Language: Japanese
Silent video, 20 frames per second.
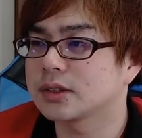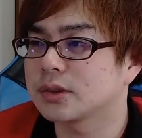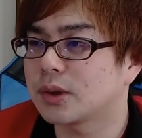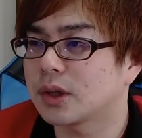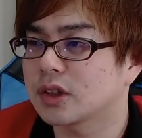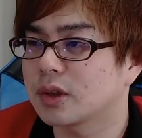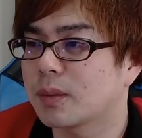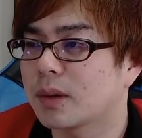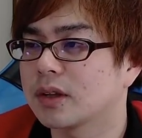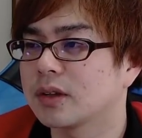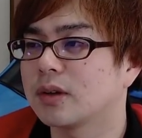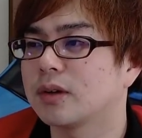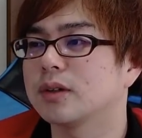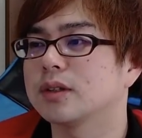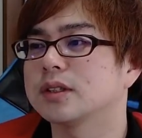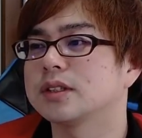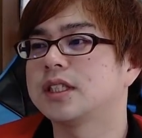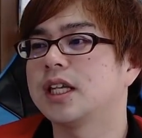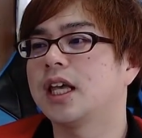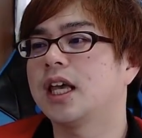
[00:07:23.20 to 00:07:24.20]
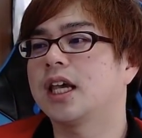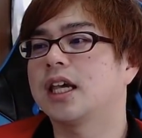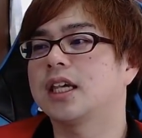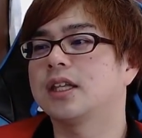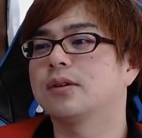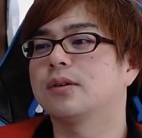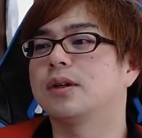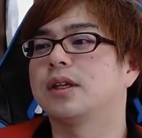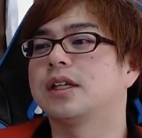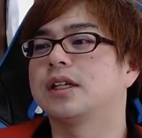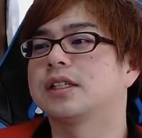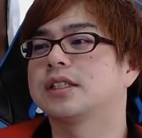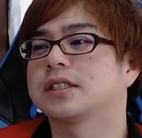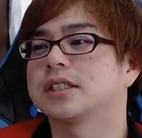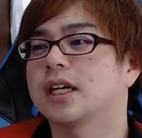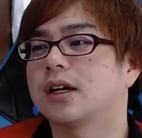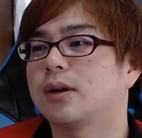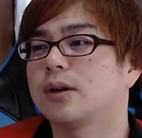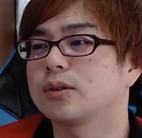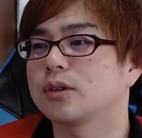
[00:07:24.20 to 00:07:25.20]
張頭の正義の
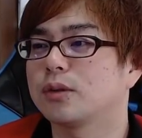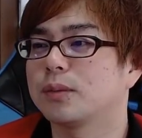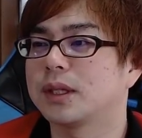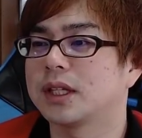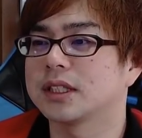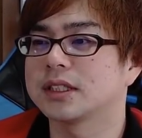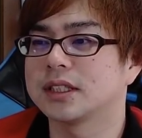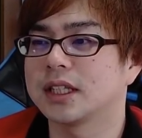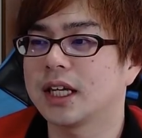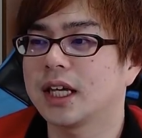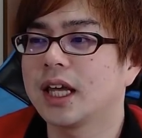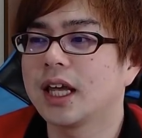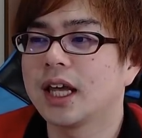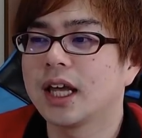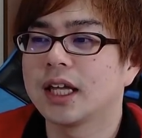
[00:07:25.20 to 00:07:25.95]
戦乙女ですね。